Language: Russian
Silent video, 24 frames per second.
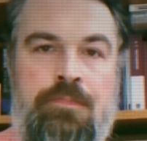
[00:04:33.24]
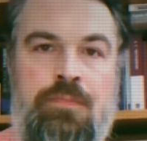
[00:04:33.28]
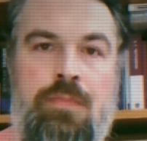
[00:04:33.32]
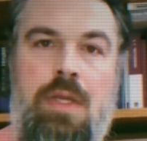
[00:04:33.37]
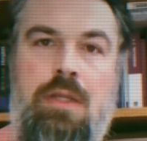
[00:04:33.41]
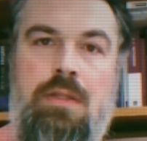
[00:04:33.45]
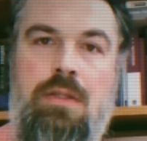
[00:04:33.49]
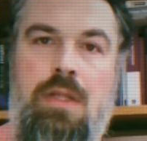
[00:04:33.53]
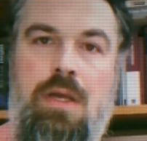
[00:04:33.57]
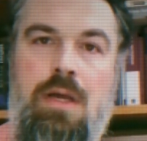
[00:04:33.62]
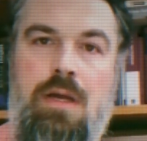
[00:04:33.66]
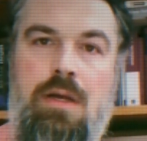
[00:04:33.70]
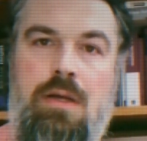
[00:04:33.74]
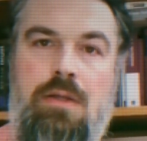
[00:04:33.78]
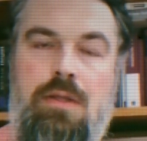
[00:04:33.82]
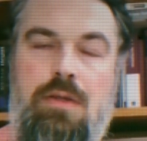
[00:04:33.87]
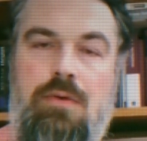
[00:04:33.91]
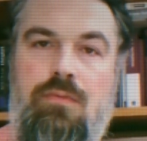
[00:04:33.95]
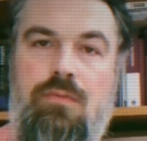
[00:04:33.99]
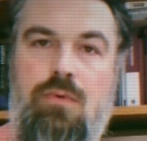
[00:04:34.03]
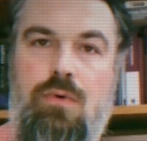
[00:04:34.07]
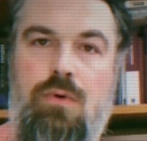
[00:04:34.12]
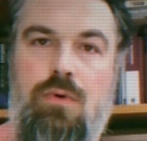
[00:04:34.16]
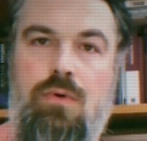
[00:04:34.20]
на
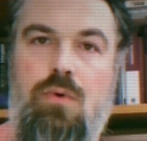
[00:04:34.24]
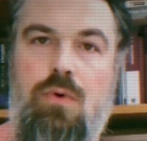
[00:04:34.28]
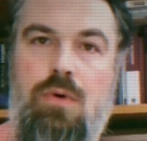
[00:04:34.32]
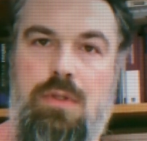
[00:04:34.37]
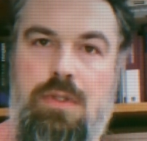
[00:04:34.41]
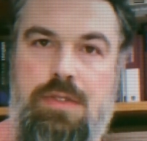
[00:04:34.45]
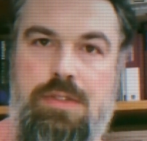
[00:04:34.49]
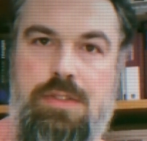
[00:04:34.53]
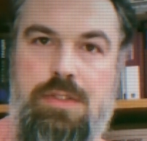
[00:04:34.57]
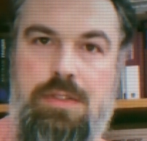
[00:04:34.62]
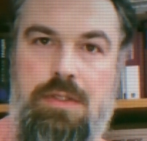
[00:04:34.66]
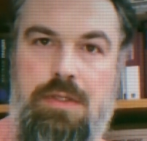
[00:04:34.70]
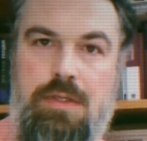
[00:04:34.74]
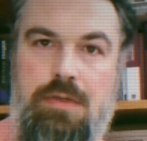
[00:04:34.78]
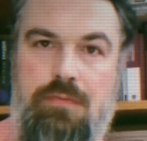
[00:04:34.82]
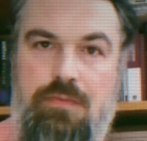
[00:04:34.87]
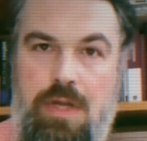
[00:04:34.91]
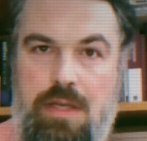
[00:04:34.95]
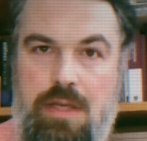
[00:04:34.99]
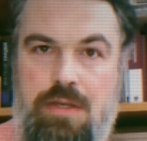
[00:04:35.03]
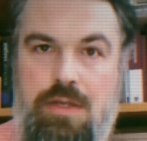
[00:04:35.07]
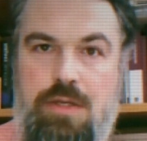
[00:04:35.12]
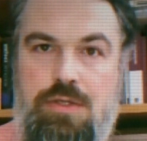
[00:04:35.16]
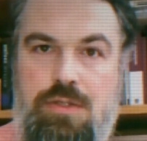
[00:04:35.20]
его голос и в
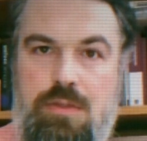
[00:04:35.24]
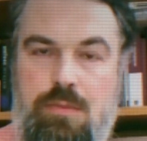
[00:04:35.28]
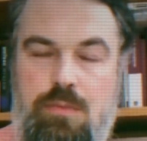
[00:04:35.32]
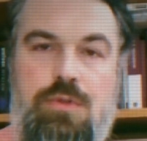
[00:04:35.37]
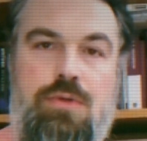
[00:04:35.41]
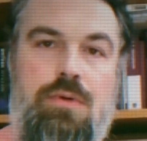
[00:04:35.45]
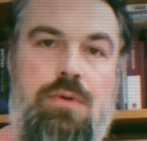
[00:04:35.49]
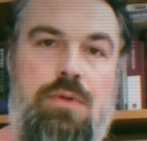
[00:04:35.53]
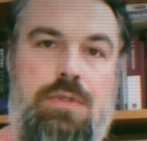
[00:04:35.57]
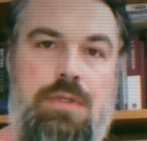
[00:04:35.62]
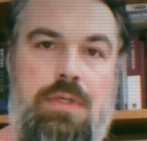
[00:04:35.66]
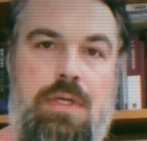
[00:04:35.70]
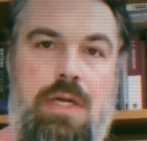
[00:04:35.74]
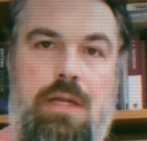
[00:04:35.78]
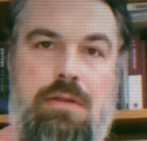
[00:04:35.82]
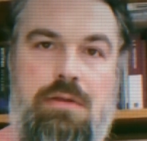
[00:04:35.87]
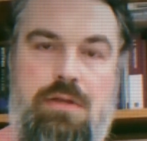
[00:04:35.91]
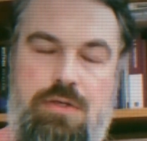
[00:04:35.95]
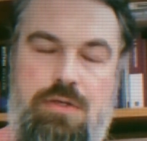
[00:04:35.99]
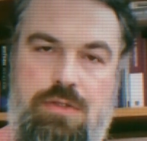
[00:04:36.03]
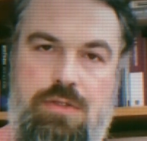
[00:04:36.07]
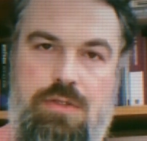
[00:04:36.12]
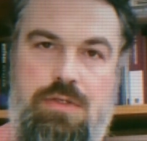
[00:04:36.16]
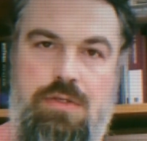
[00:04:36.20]
конечном счете,
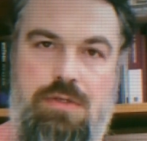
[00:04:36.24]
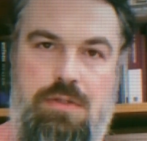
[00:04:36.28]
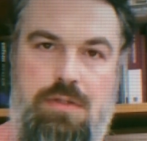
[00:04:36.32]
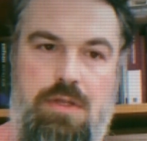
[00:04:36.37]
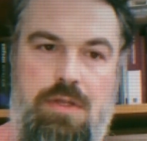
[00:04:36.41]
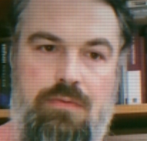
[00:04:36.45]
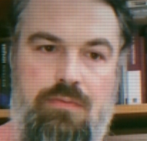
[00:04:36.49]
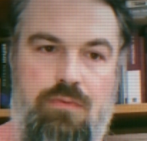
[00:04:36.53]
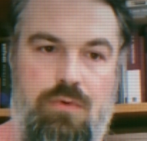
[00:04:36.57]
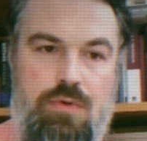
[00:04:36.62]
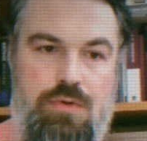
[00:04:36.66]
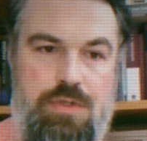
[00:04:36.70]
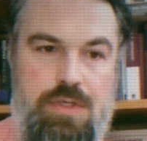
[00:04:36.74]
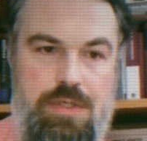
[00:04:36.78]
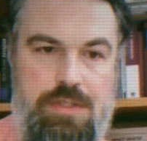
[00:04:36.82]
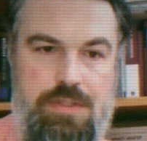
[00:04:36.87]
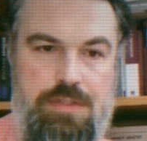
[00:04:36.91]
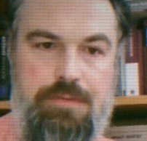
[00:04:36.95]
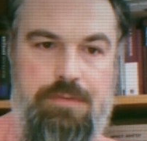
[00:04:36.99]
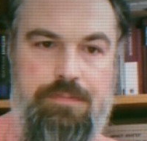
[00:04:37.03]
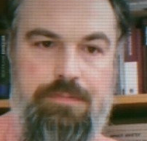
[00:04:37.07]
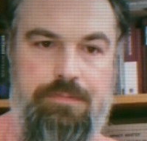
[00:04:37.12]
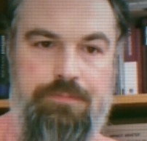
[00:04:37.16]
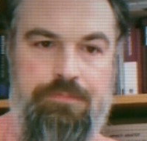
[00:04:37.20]
конечно же, на его жизнь.